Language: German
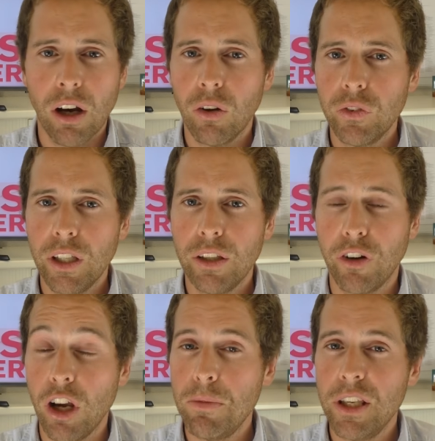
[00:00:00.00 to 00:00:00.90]
und ich
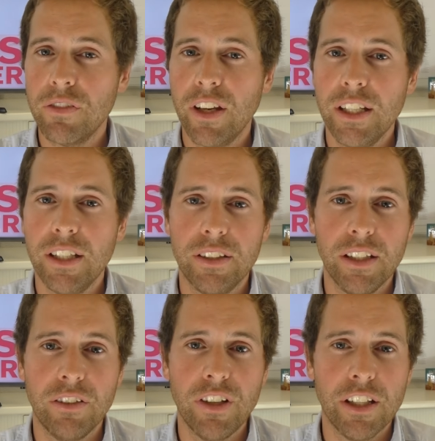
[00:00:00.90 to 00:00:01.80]
freue mich, wenn ich
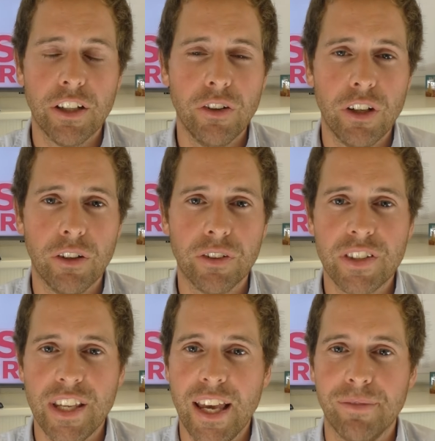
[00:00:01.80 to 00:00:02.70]
dich wieder höre oder
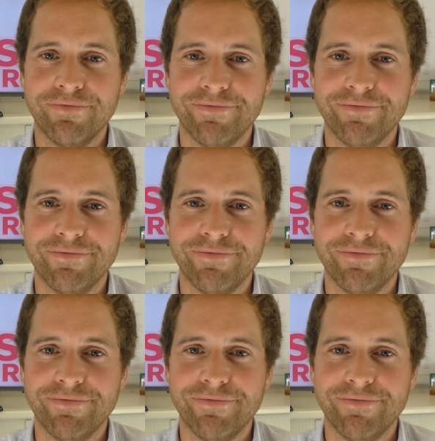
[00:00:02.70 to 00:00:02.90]
sehe.